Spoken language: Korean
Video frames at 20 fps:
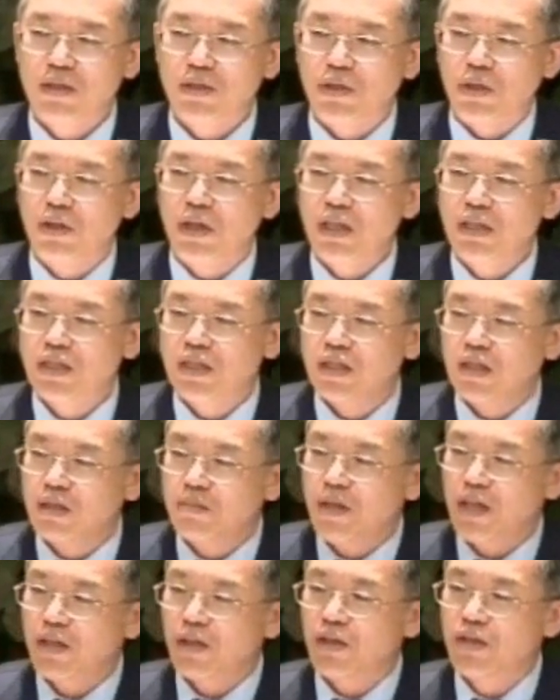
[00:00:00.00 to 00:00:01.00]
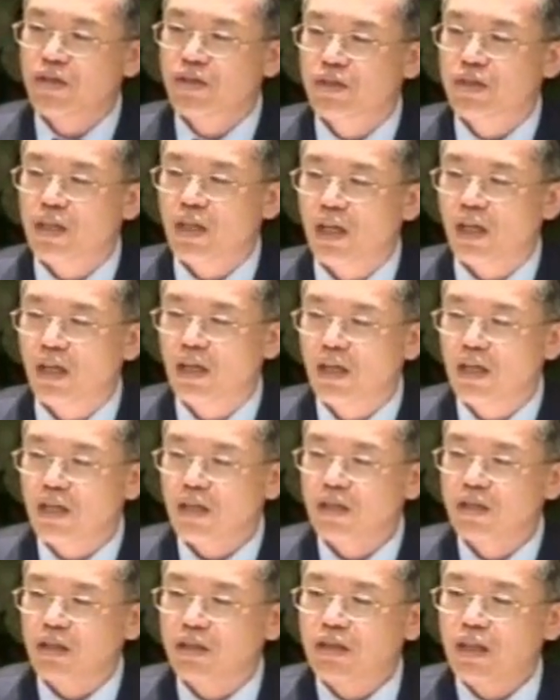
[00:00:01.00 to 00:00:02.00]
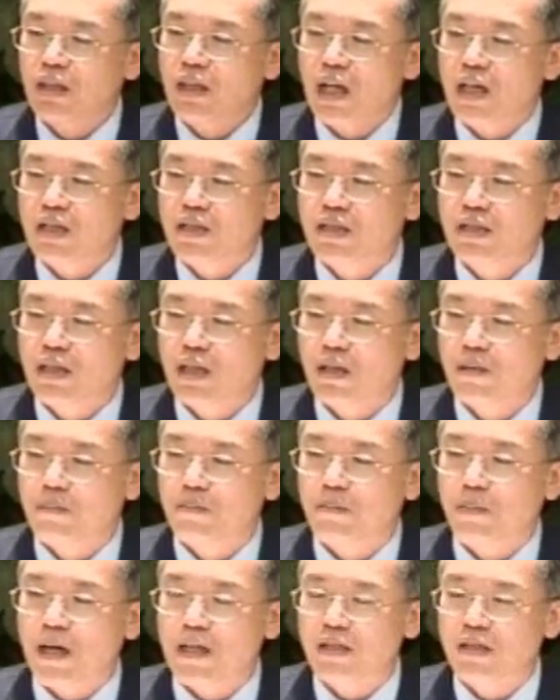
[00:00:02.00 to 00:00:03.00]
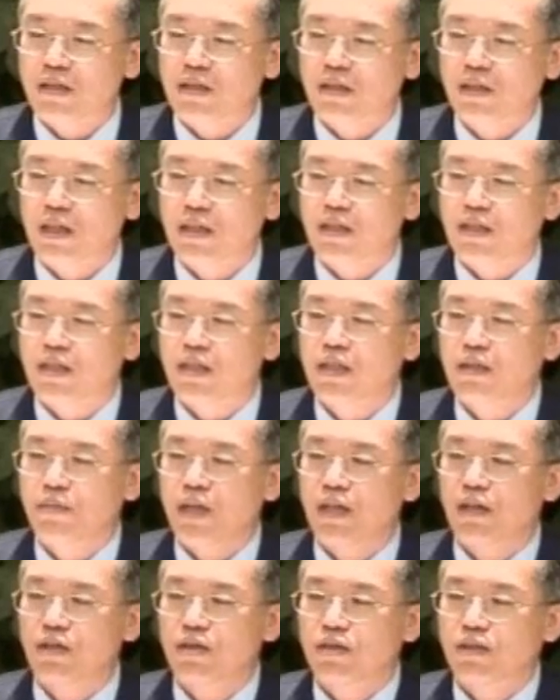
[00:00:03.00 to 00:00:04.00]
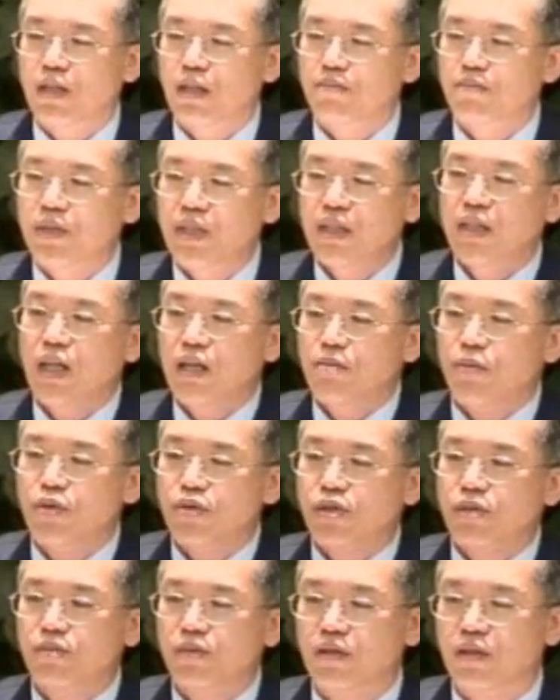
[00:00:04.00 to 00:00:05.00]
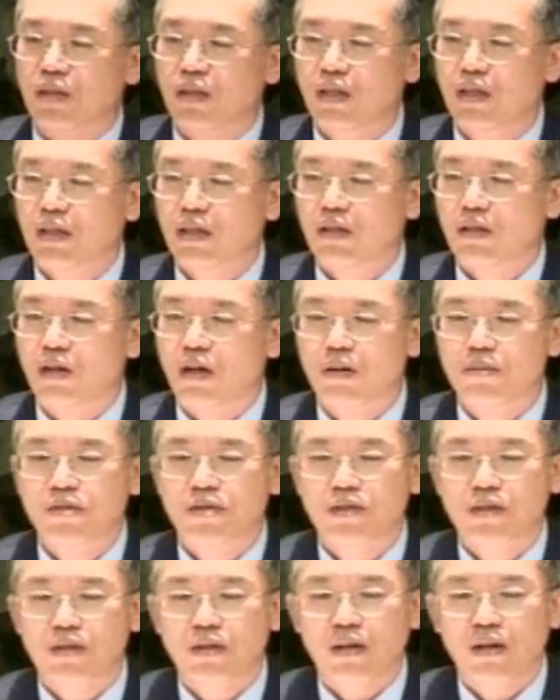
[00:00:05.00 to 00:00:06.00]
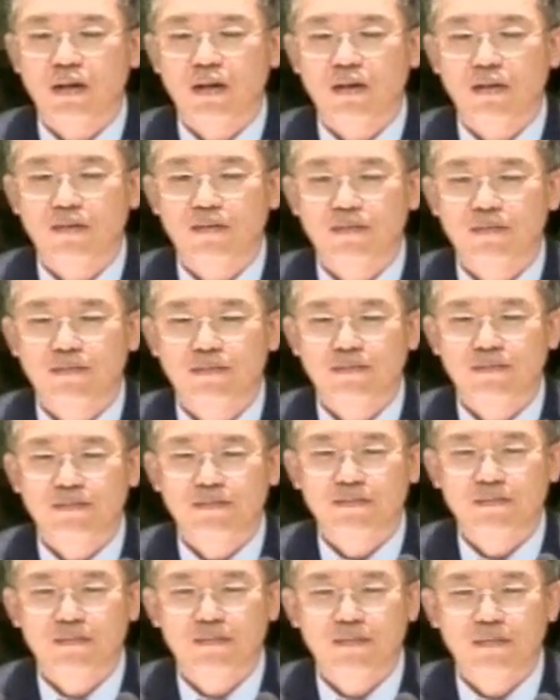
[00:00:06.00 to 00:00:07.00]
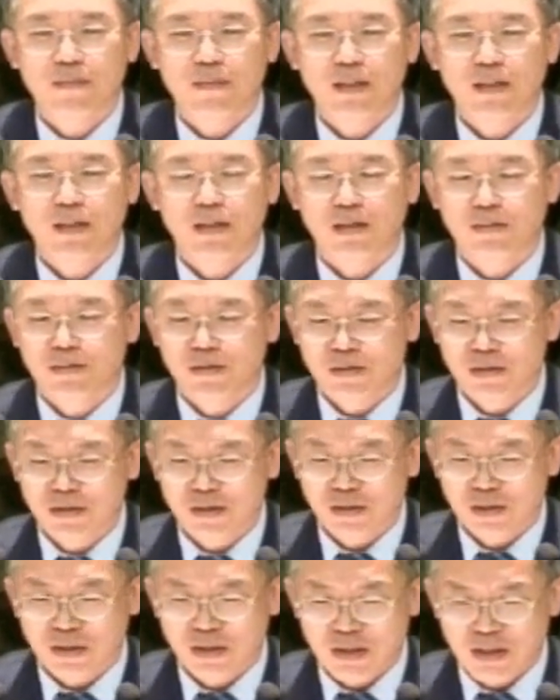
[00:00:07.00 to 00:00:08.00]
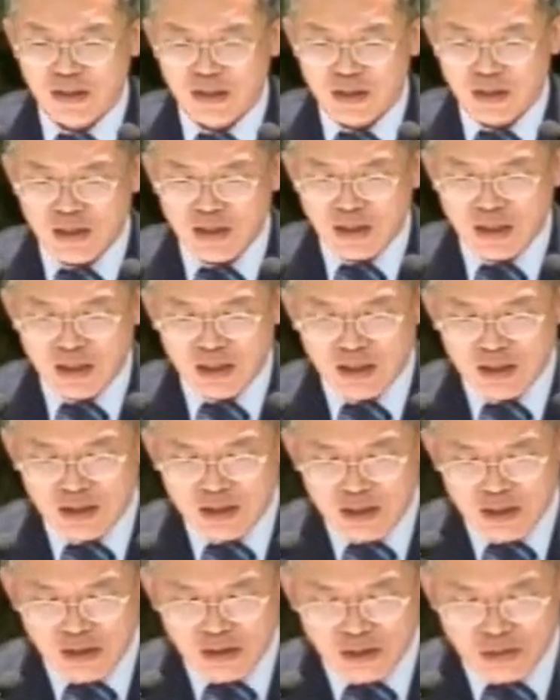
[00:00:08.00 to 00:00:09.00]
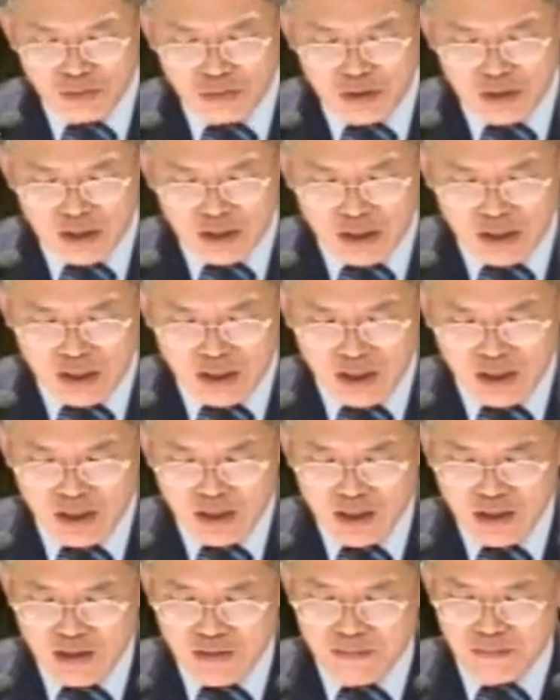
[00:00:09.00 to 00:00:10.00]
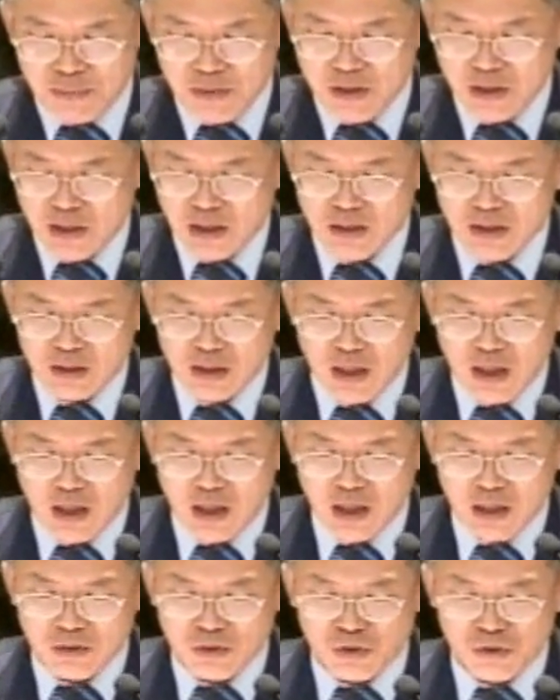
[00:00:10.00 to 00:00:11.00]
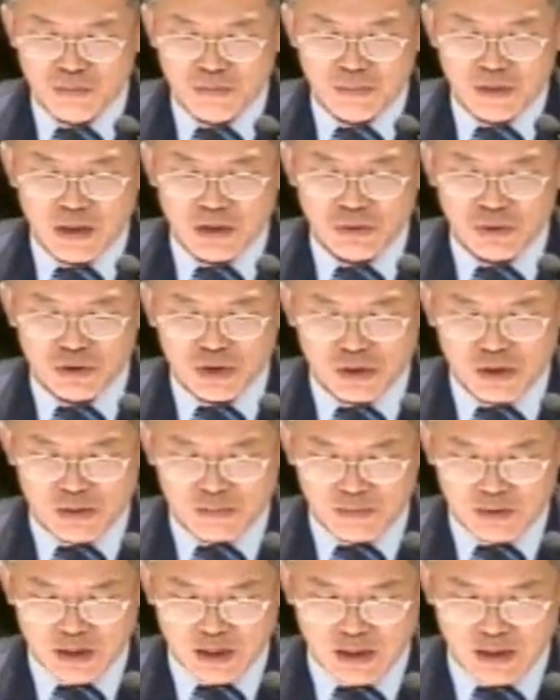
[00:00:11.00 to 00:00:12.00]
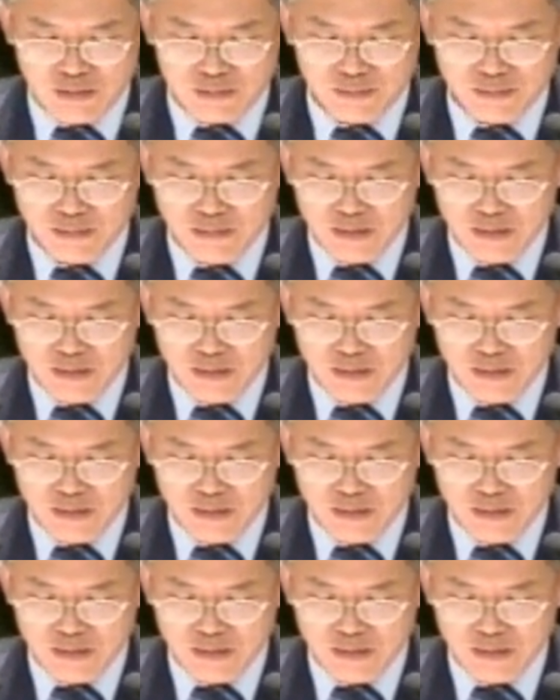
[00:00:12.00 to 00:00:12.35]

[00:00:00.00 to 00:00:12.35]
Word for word: 저의 지금의 현재, 그때 당시에 봤을 때 지금의 현재, 미래의 모습은 없을 거예요. 여러분, 하나님께서 우리에게 미래를 다 준비해 주셨습니다.